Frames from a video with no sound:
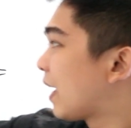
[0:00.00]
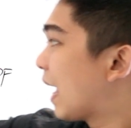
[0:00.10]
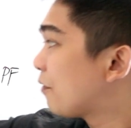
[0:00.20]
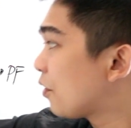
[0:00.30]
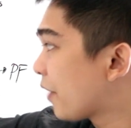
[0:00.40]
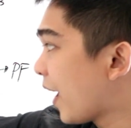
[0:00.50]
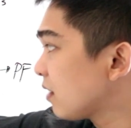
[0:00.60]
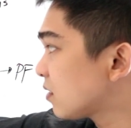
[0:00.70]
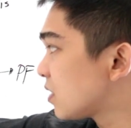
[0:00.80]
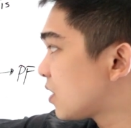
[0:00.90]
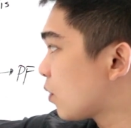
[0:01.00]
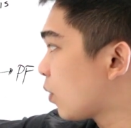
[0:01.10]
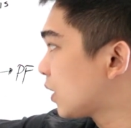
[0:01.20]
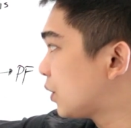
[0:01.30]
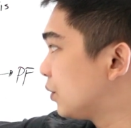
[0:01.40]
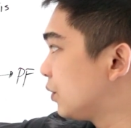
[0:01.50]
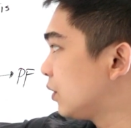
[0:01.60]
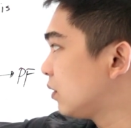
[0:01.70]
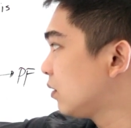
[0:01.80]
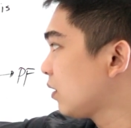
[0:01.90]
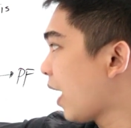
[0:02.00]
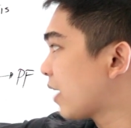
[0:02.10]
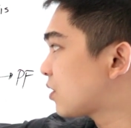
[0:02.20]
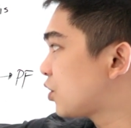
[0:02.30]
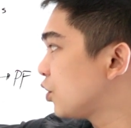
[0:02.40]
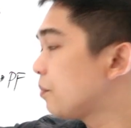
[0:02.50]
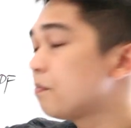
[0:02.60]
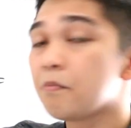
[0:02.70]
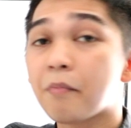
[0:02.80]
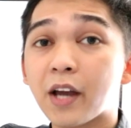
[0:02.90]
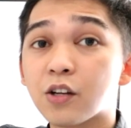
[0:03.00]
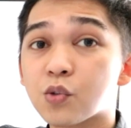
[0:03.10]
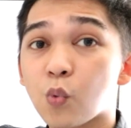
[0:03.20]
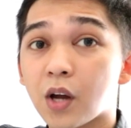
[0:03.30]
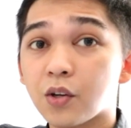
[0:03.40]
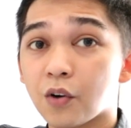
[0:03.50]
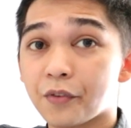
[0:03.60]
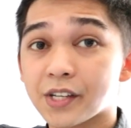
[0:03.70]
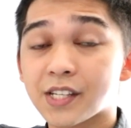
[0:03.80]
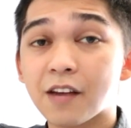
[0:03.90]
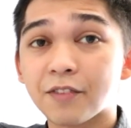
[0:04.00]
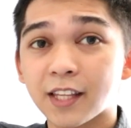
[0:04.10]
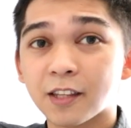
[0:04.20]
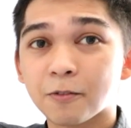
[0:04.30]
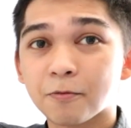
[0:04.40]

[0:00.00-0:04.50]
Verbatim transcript: f of x is equal to x cubed minus 1 over 7.